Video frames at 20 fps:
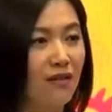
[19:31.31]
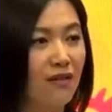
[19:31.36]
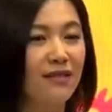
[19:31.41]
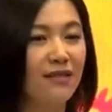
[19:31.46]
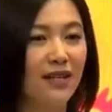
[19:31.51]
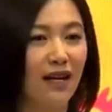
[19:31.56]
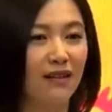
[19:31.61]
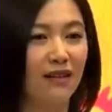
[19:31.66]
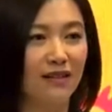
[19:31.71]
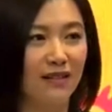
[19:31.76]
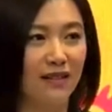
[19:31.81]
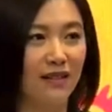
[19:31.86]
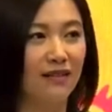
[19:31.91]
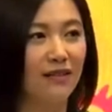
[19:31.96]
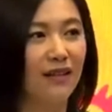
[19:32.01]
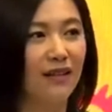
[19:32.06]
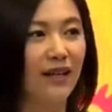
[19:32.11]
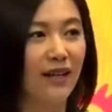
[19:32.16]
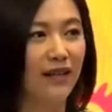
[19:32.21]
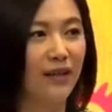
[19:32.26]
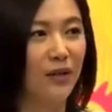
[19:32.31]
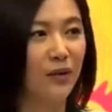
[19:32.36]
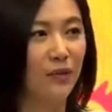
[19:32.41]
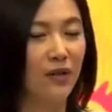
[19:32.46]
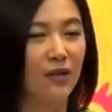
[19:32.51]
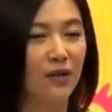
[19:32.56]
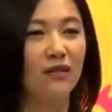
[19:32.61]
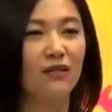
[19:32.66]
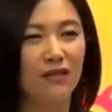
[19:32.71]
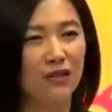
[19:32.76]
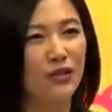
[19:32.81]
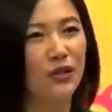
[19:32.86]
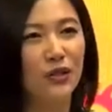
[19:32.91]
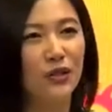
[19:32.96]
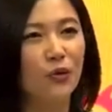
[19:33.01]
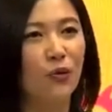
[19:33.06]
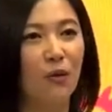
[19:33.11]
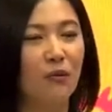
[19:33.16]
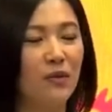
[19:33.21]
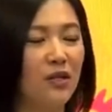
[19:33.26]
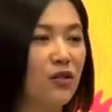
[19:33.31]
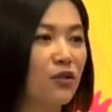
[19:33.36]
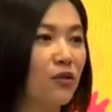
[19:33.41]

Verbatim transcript: 更像人类，而而尤其是我们